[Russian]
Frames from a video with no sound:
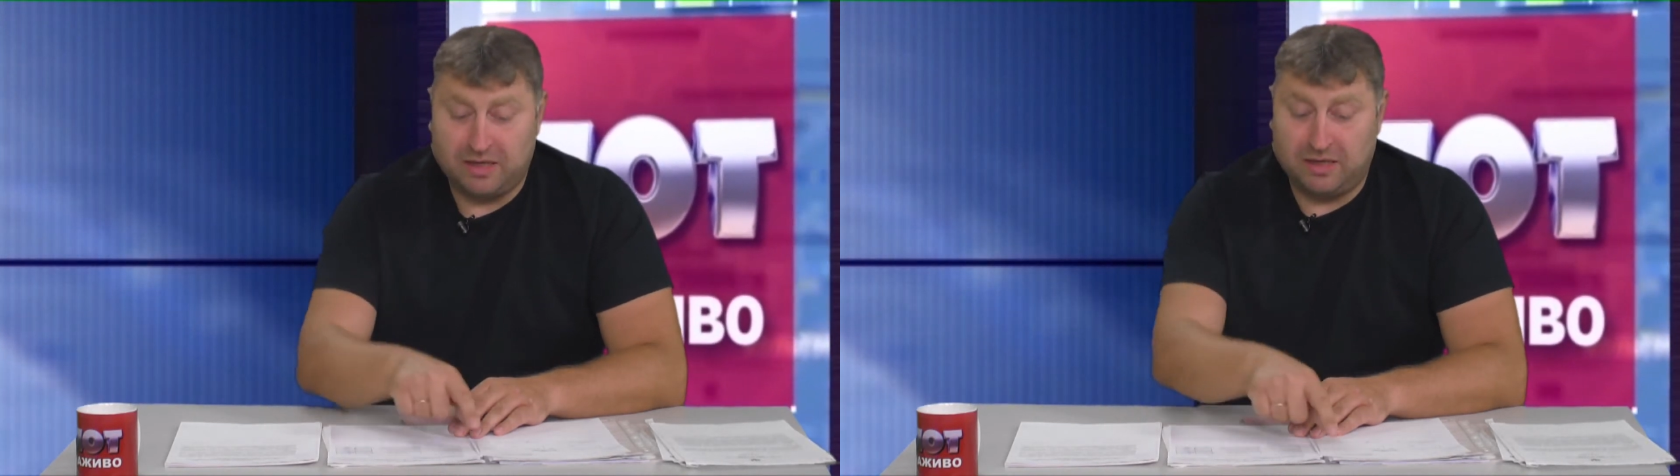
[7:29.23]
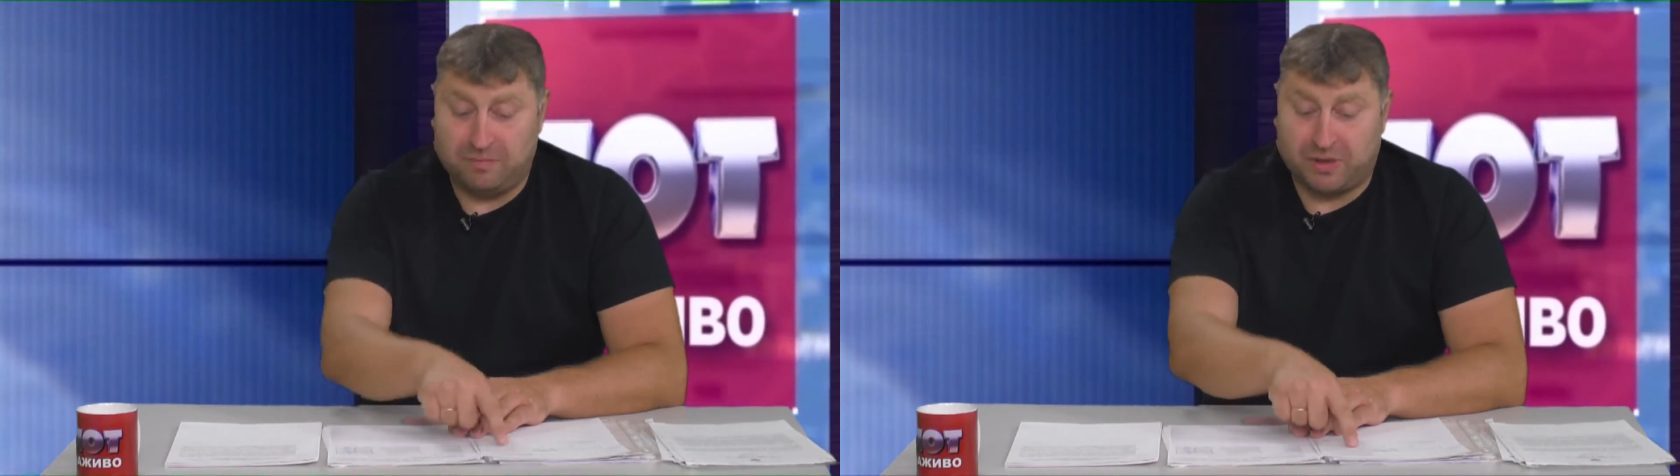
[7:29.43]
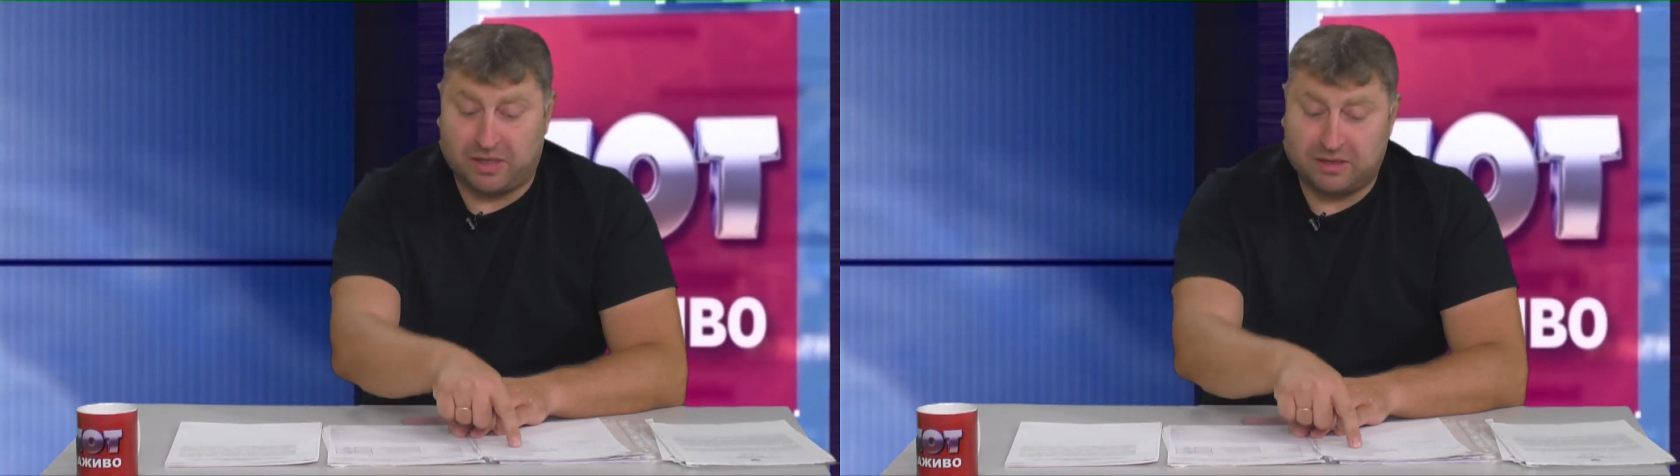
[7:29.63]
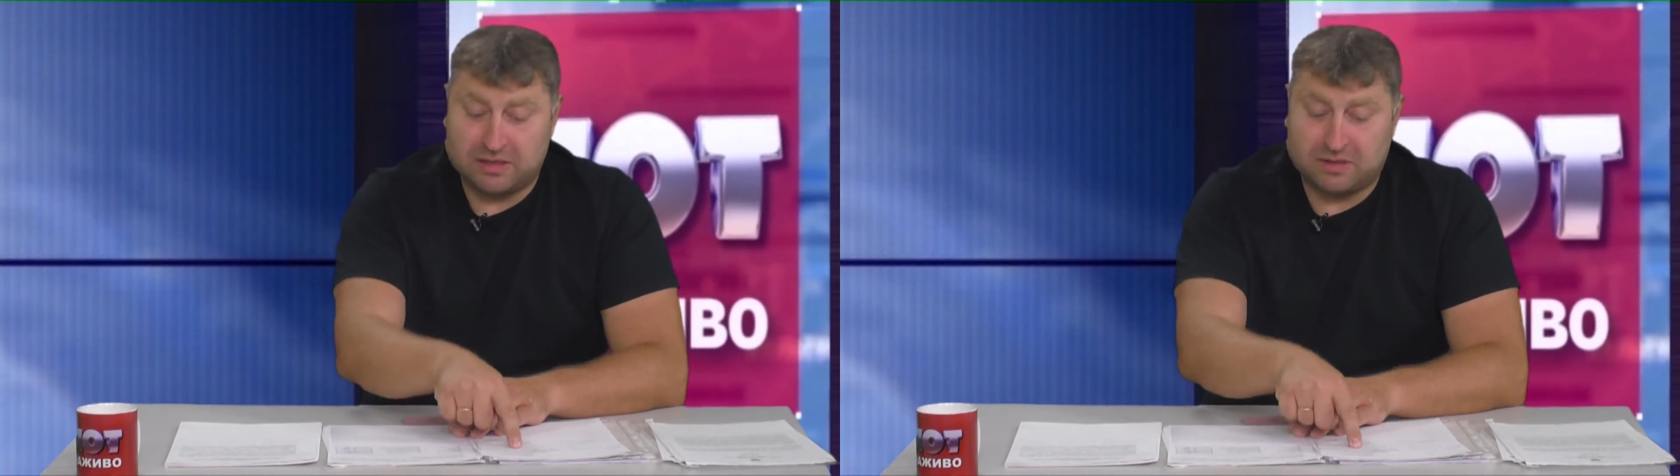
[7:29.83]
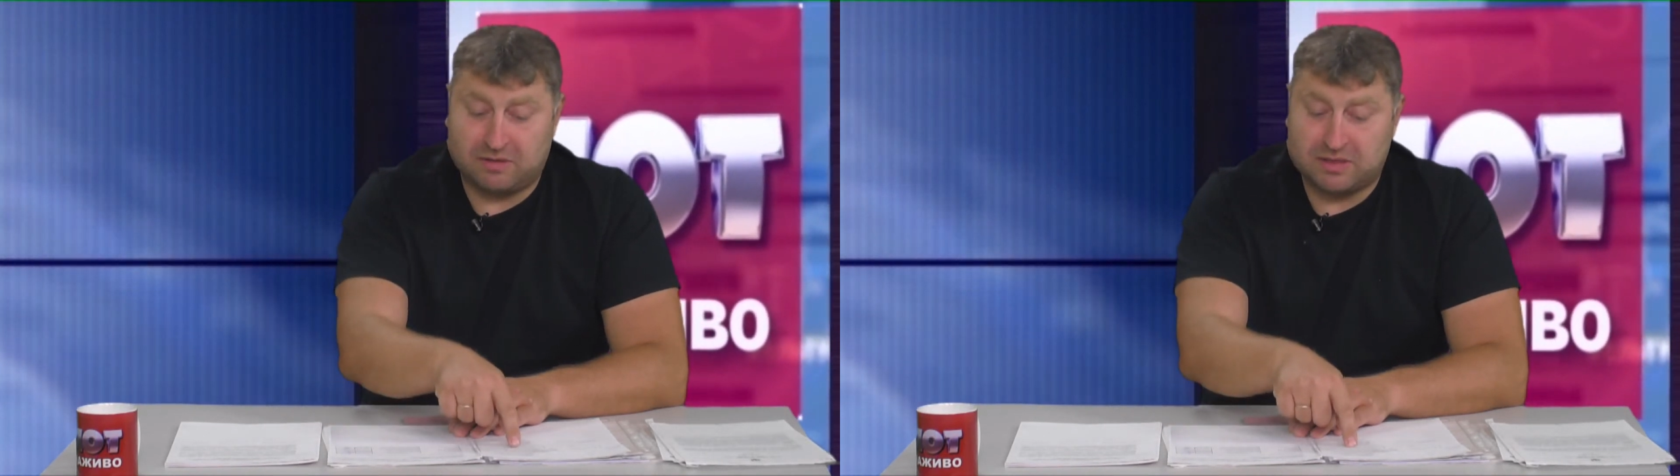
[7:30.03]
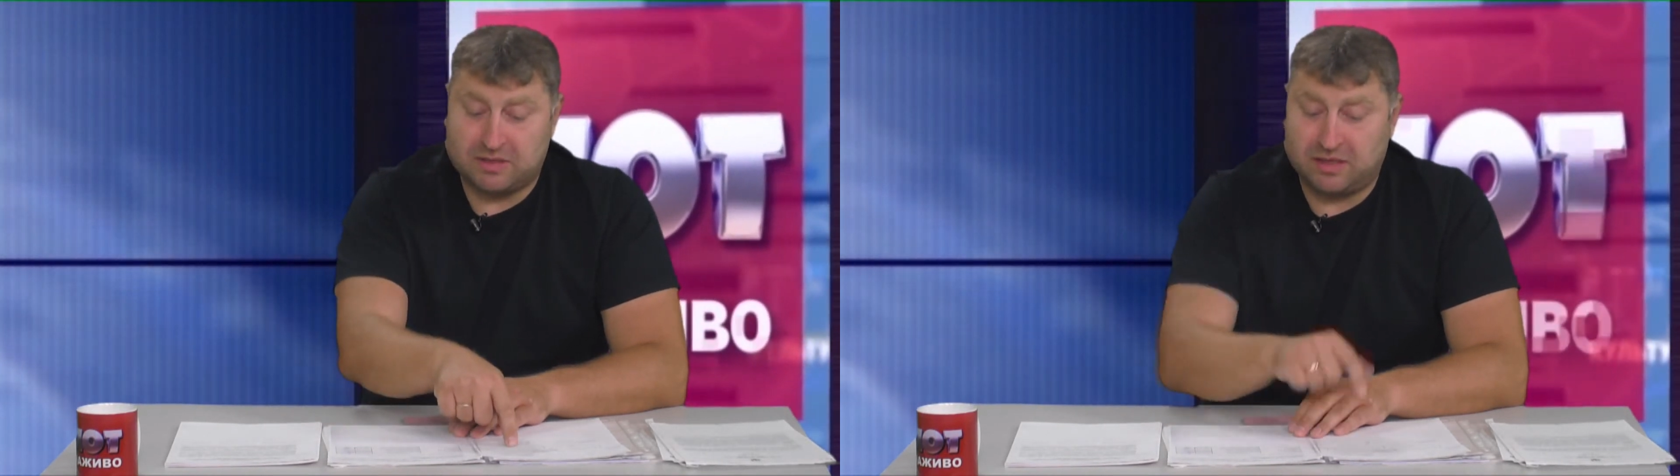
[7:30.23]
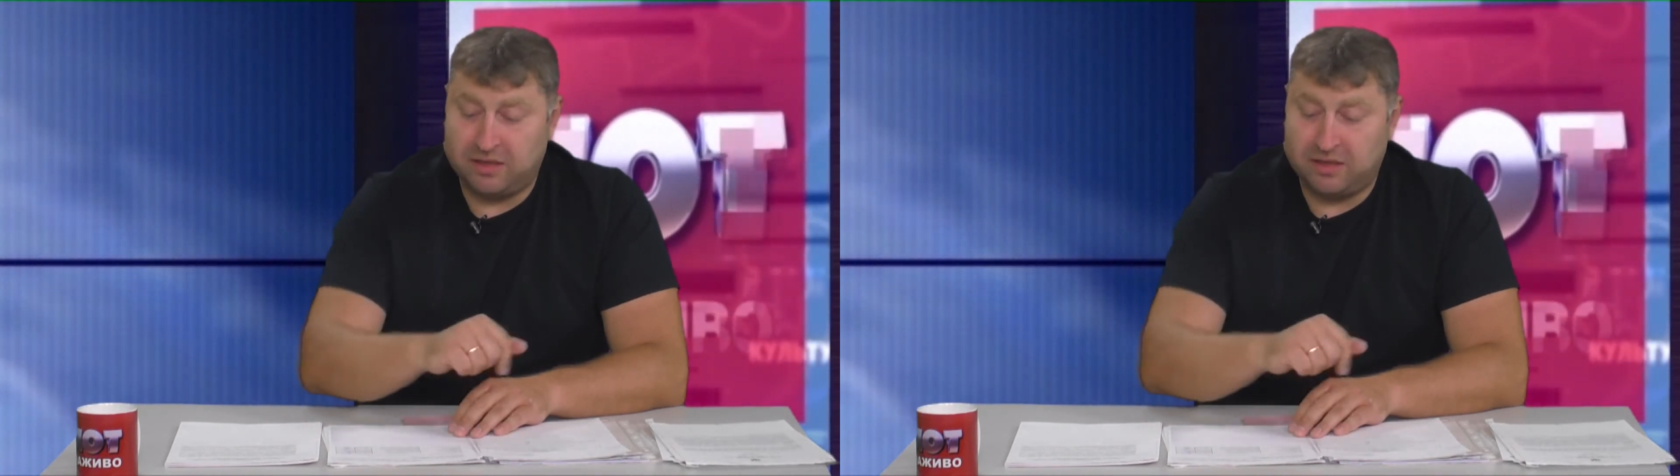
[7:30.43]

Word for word: и проголосовал за